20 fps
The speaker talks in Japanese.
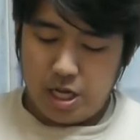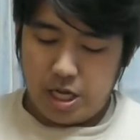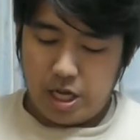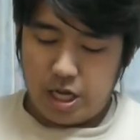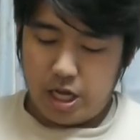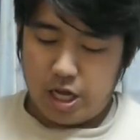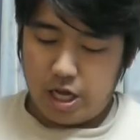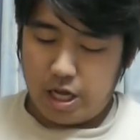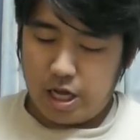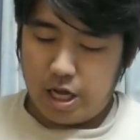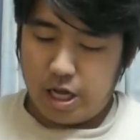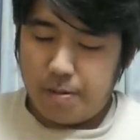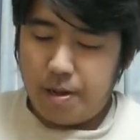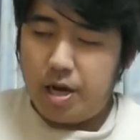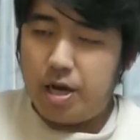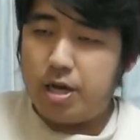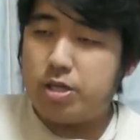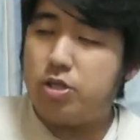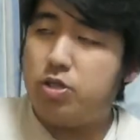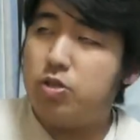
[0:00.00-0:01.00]
えー、
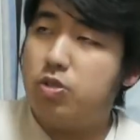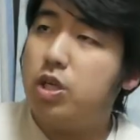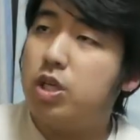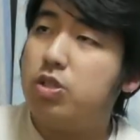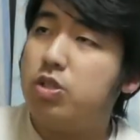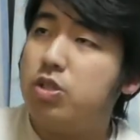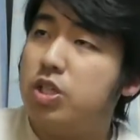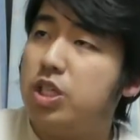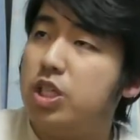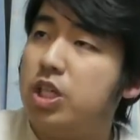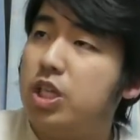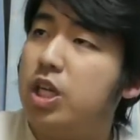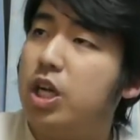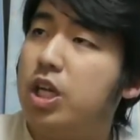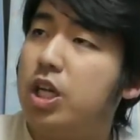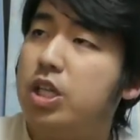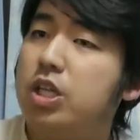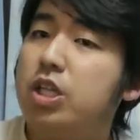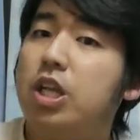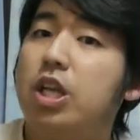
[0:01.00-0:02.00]
まあ、12月新
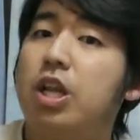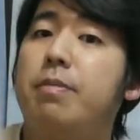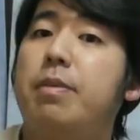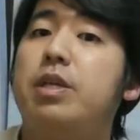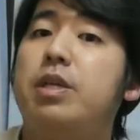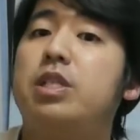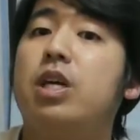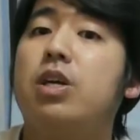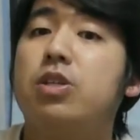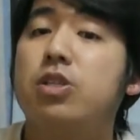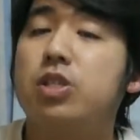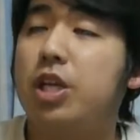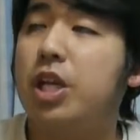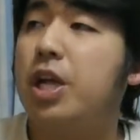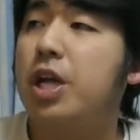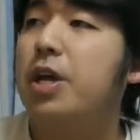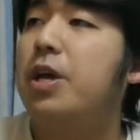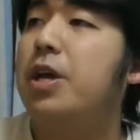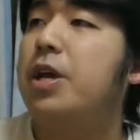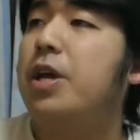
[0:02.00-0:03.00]
刊出てね、めちゃくちゃ
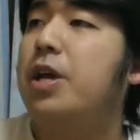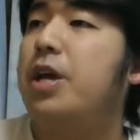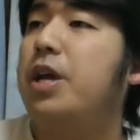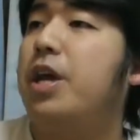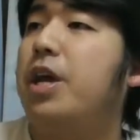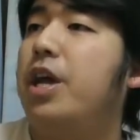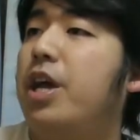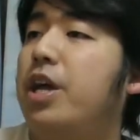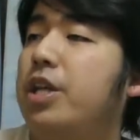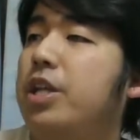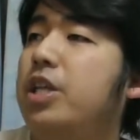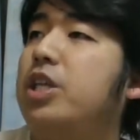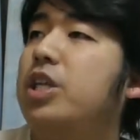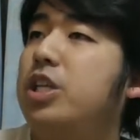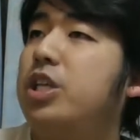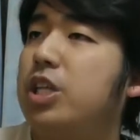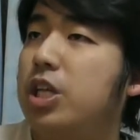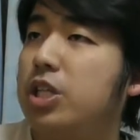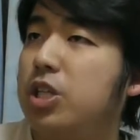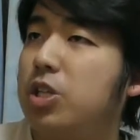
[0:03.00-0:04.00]
ね、えー、人
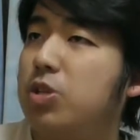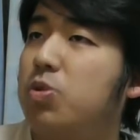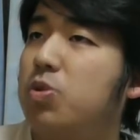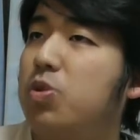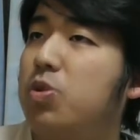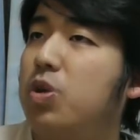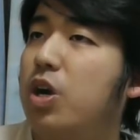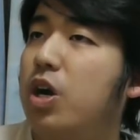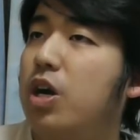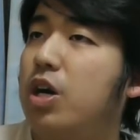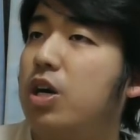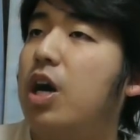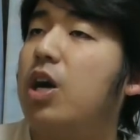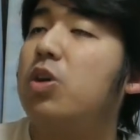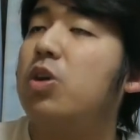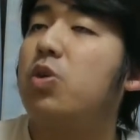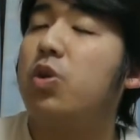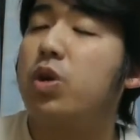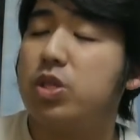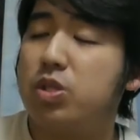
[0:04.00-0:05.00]
気だったというか、
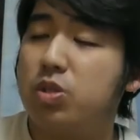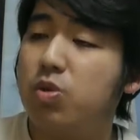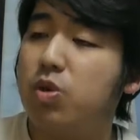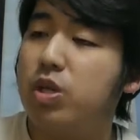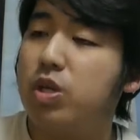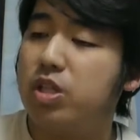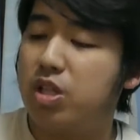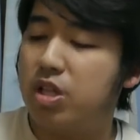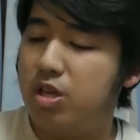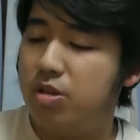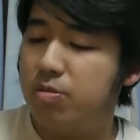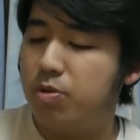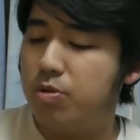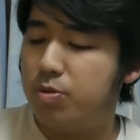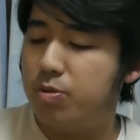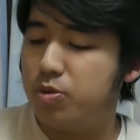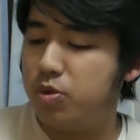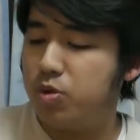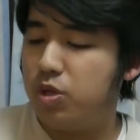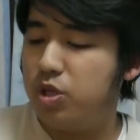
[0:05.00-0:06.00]
反響がすごかったんで、
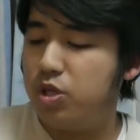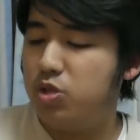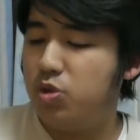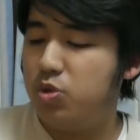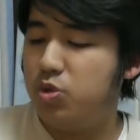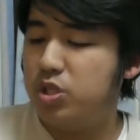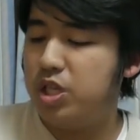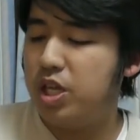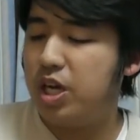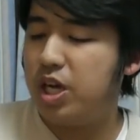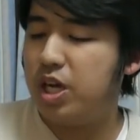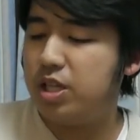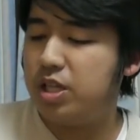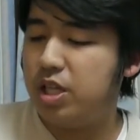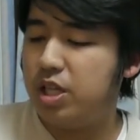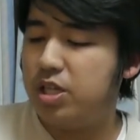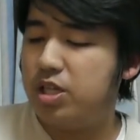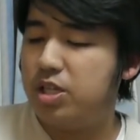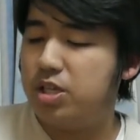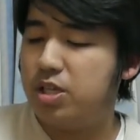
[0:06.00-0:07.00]
僕もそれに乗じて買っ
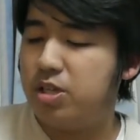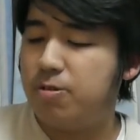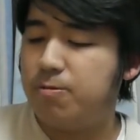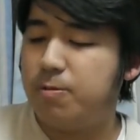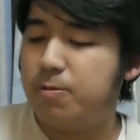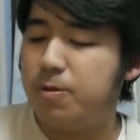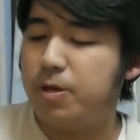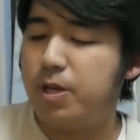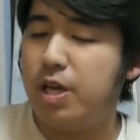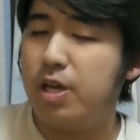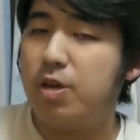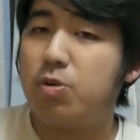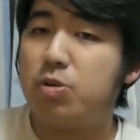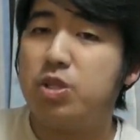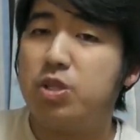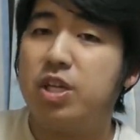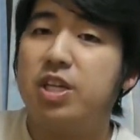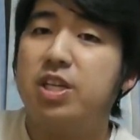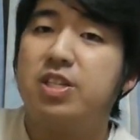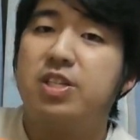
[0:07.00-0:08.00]
たんですけども、えー、こ
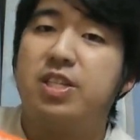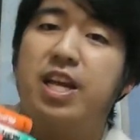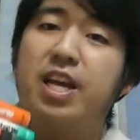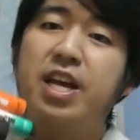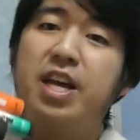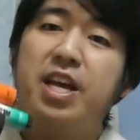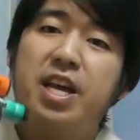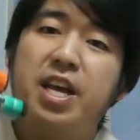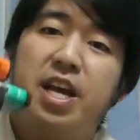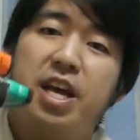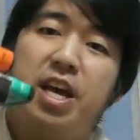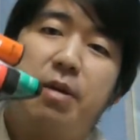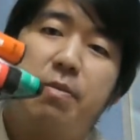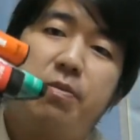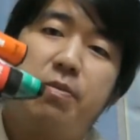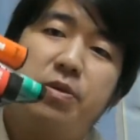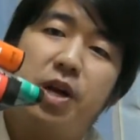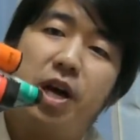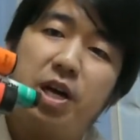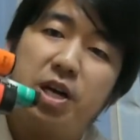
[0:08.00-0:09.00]
ちらですね、え
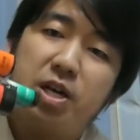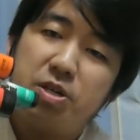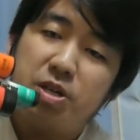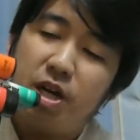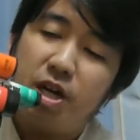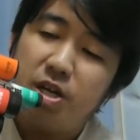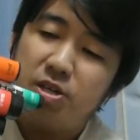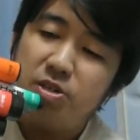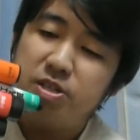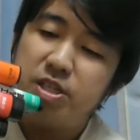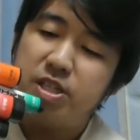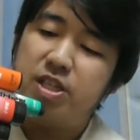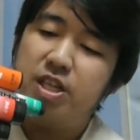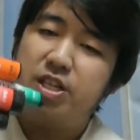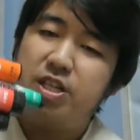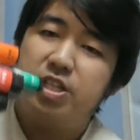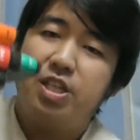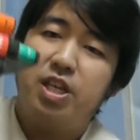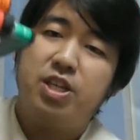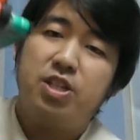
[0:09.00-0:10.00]
ブラックラグーンです
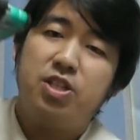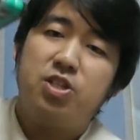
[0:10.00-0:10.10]
ね、全